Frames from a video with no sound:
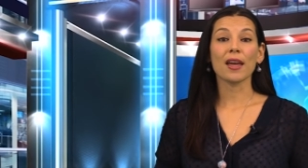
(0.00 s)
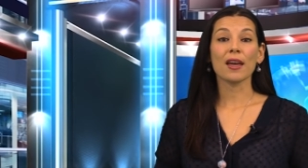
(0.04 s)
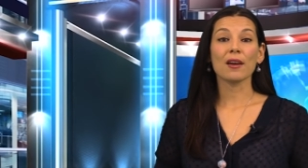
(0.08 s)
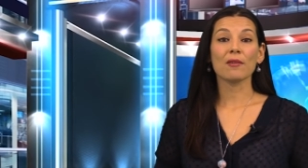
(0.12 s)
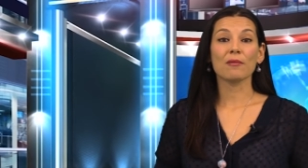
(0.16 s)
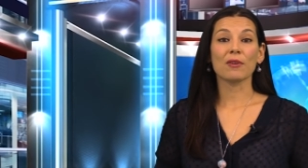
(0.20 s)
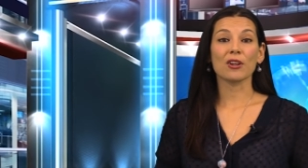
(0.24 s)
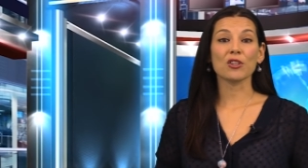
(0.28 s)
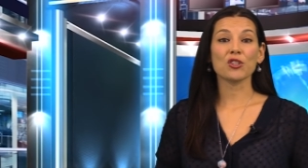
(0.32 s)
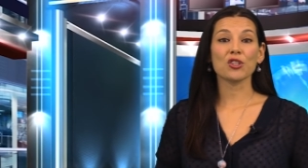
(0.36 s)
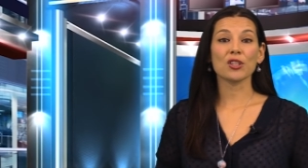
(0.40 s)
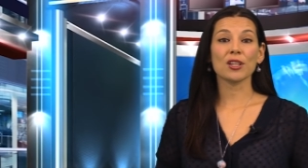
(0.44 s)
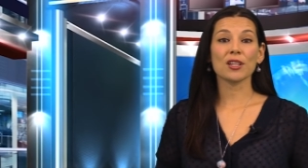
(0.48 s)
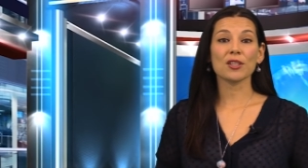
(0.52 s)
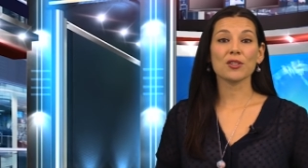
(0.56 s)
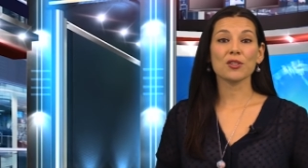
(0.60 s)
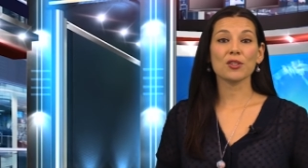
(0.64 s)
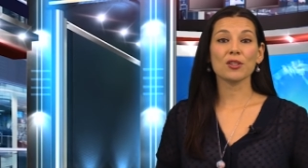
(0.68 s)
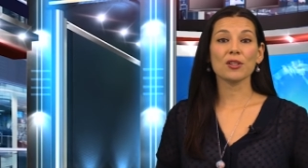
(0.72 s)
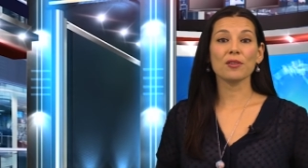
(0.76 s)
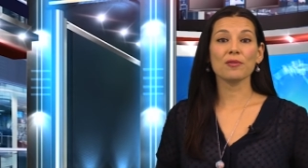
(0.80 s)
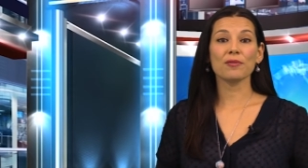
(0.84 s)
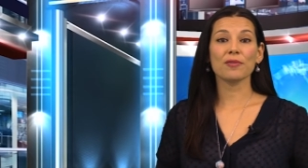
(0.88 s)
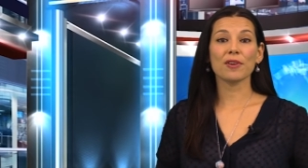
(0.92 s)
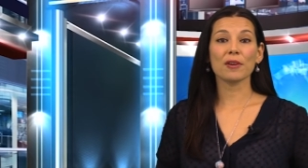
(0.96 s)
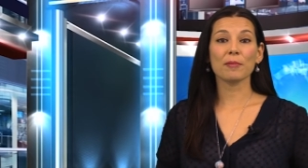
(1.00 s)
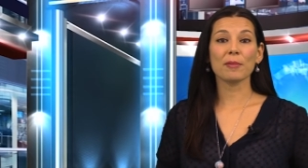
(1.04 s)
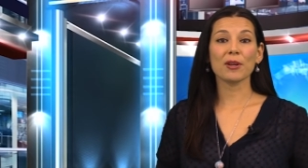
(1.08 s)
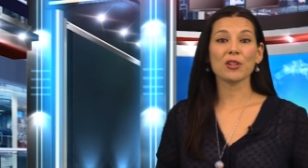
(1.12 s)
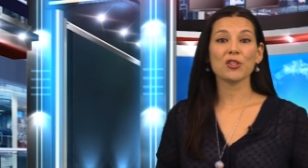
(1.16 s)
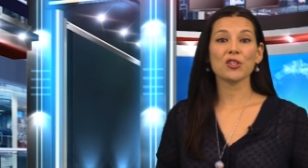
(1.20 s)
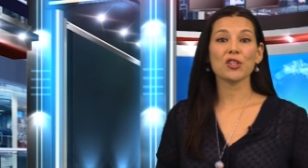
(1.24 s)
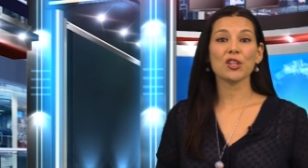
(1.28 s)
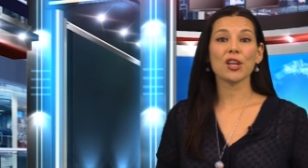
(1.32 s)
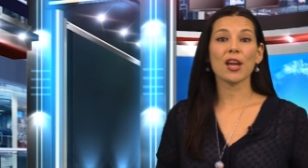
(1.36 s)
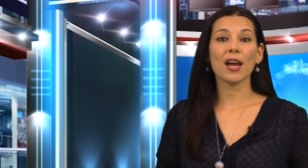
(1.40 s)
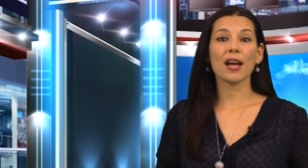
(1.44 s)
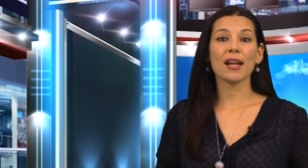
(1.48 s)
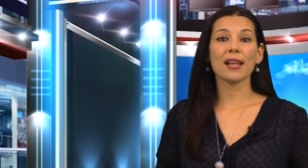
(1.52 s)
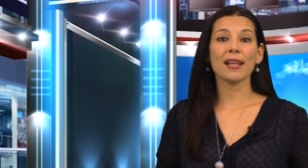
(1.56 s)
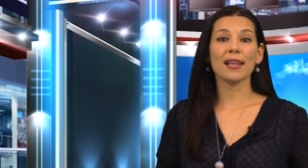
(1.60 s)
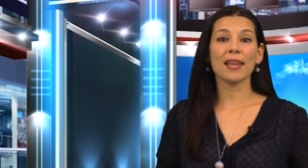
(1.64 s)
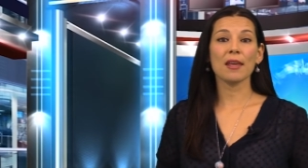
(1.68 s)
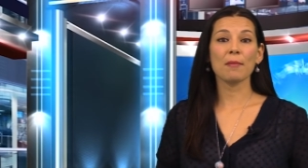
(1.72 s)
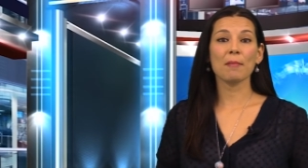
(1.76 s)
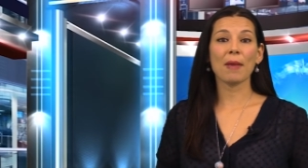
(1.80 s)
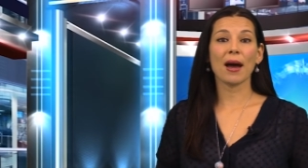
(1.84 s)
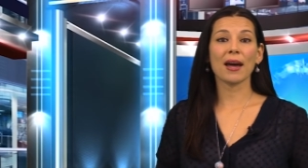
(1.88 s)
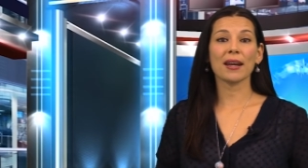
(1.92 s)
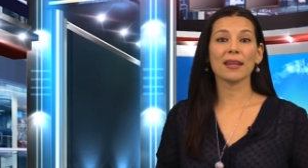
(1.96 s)
Vaccinazioni in farmacia,
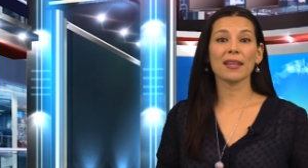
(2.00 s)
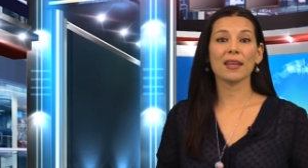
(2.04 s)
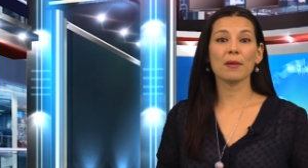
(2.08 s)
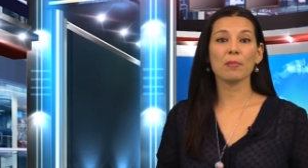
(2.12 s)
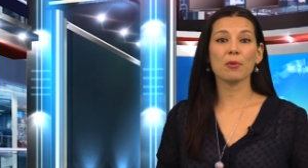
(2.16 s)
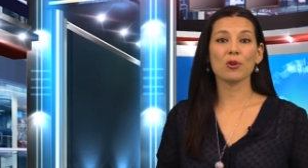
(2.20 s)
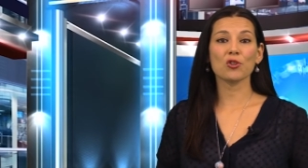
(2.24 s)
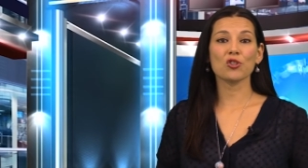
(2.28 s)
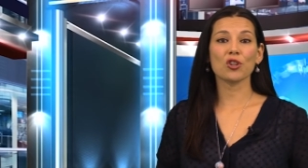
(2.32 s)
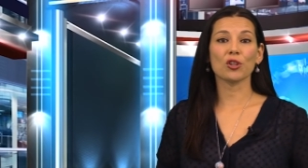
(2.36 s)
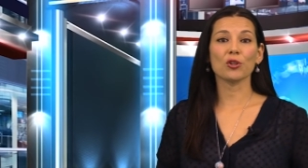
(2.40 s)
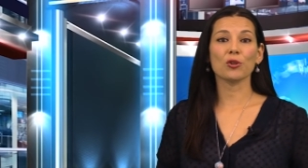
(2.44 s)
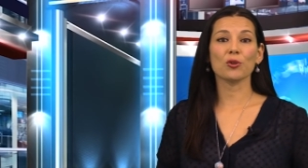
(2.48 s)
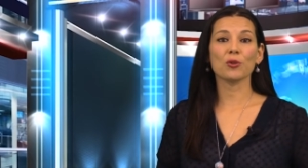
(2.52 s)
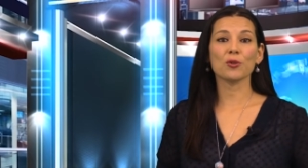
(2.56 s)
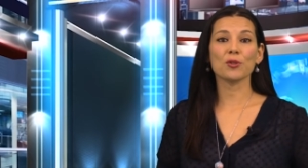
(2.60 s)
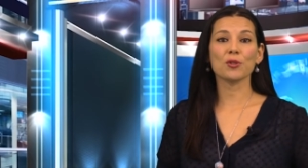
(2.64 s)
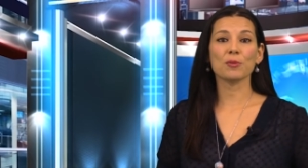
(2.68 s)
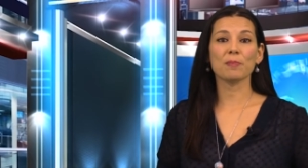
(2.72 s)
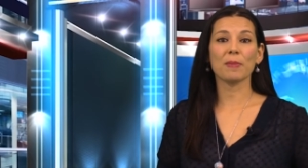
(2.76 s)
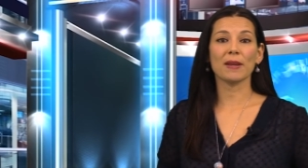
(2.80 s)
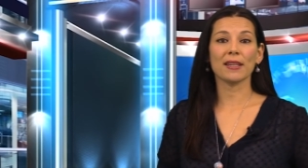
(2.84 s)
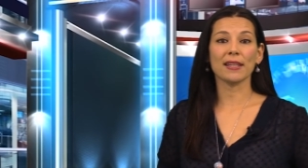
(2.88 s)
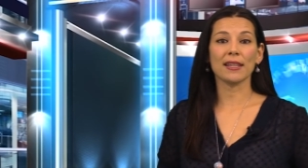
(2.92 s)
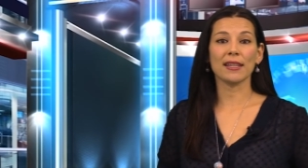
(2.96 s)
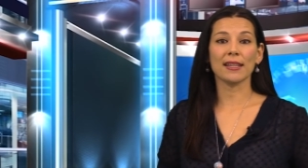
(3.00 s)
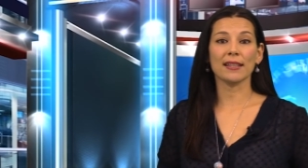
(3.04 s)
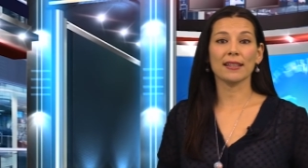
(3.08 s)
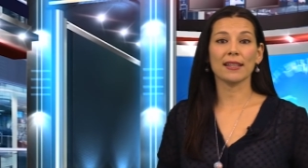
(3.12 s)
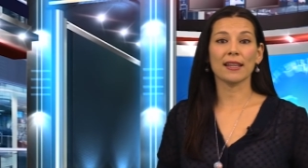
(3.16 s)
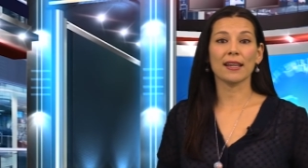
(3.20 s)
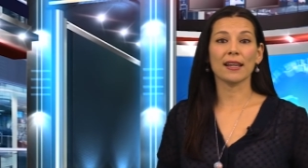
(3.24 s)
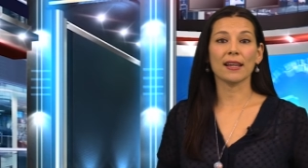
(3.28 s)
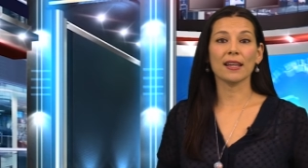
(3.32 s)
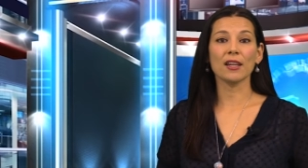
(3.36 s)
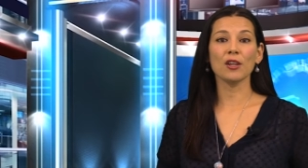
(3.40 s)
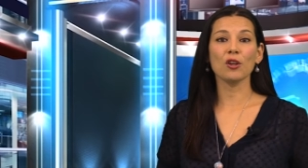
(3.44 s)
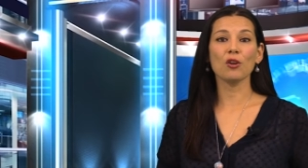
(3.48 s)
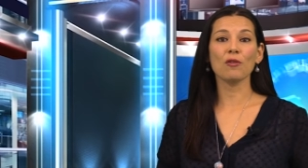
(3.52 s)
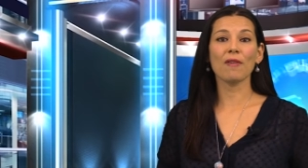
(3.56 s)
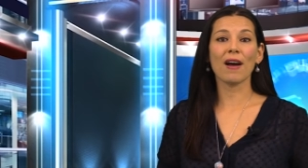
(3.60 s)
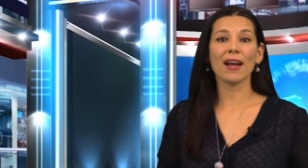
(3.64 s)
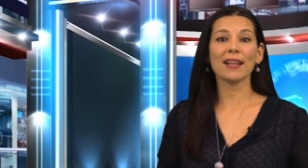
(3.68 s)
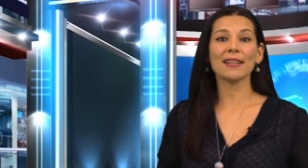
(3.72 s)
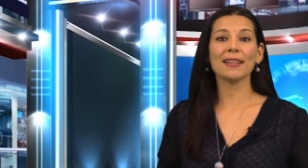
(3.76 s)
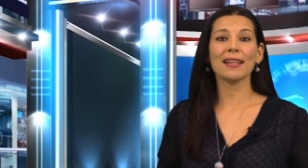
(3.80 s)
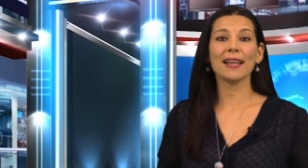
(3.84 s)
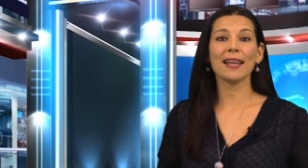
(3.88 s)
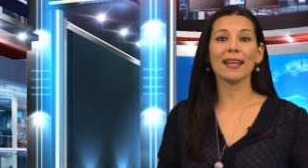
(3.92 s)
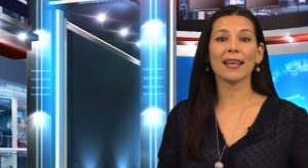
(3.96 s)
le marche procedono spedite,
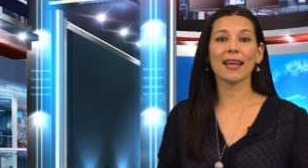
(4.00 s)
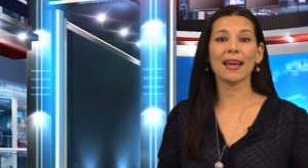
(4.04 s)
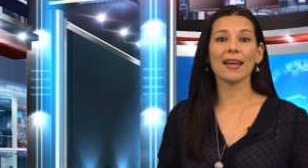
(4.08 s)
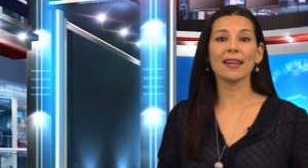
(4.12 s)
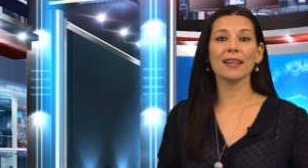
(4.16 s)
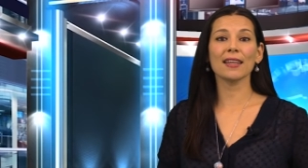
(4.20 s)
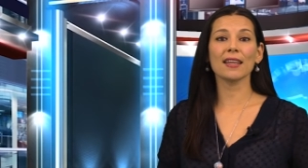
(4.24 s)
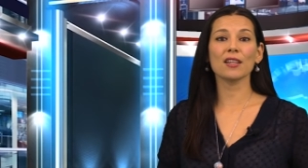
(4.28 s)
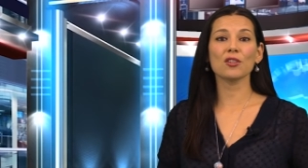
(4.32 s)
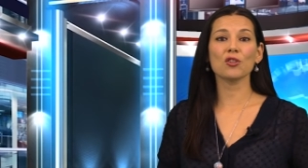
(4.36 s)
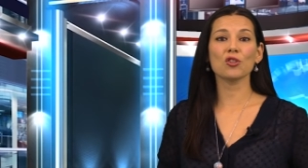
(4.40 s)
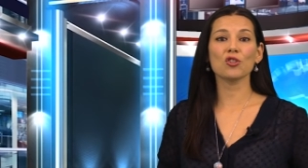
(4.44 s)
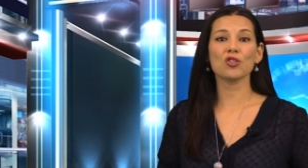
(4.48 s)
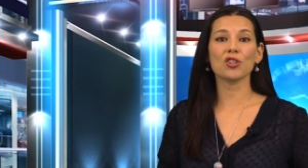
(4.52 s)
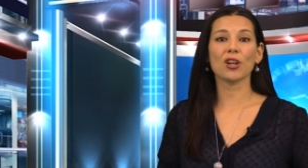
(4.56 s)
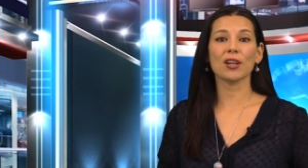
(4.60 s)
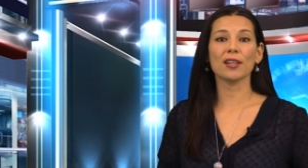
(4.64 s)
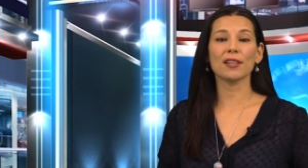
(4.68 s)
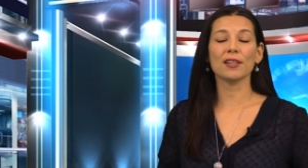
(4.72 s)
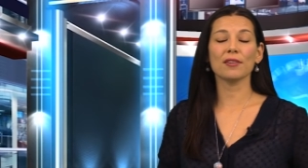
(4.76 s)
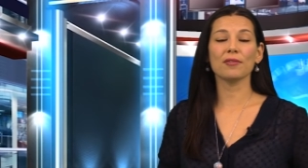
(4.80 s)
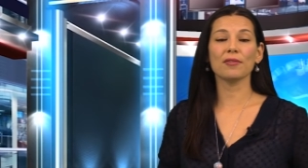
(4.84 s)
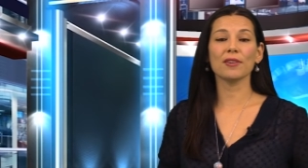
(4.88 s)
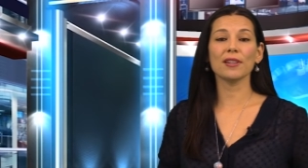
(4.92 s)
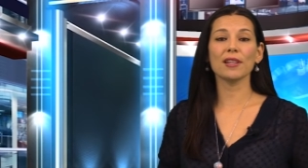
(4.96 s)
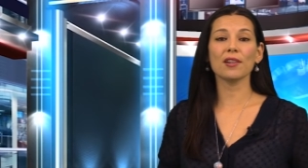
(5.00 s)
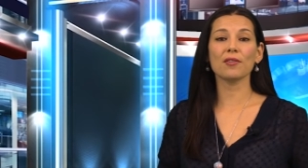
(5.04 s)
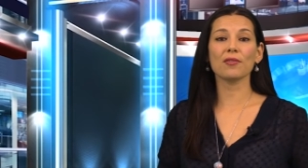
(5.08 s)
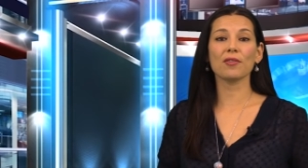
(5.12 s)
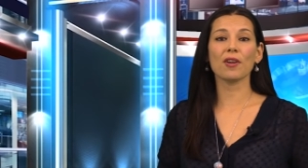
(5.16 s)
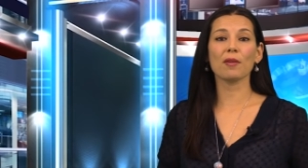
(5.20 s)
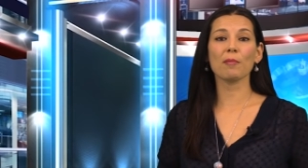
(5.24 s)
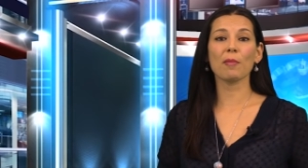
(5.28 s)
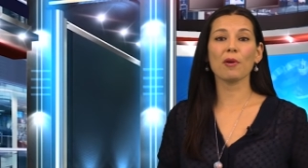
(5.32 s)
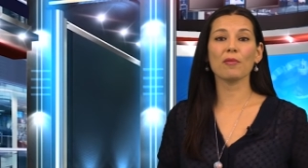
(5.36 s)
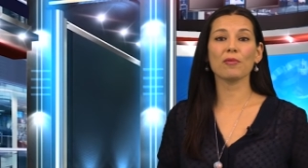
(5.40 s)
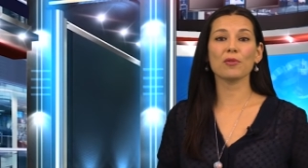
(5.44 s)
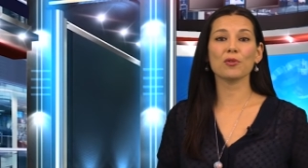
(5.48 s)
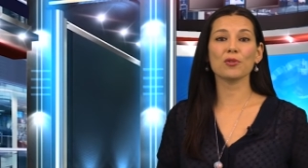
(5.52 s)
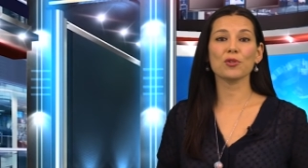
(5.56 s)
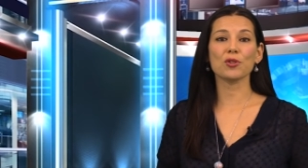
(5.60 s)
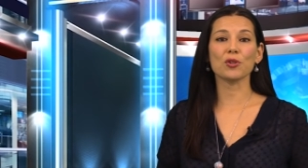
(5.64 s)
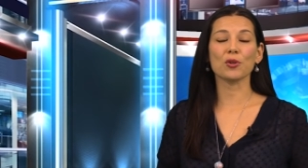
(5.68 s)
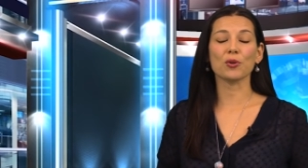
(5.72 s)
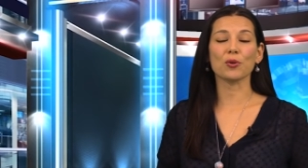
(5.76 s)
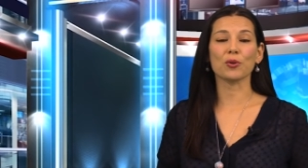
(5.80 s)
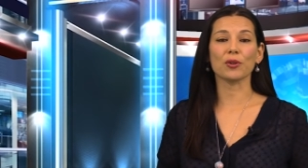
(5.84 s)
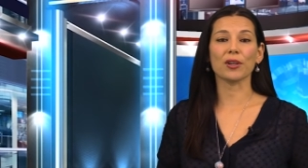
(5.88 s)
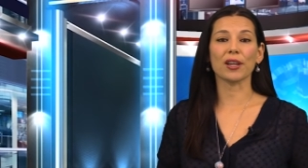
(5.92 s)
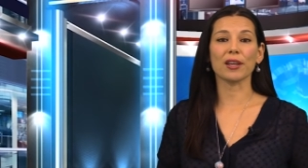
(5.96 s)
rinnovate le cariche sociali di Federfarma
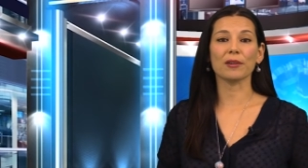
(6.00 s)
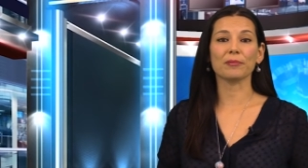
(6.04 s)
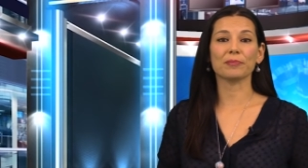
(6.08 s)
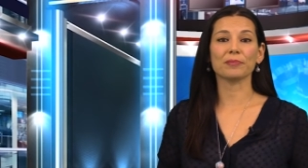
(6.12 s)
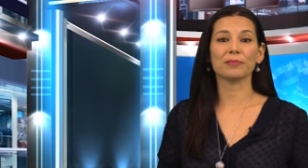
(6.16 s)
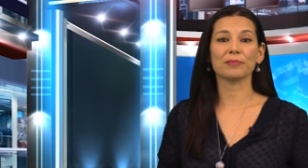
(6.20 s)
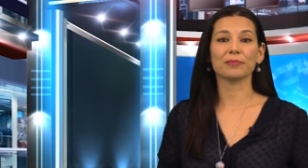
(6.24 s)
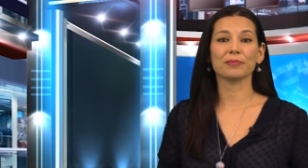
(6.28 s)
Frosinone.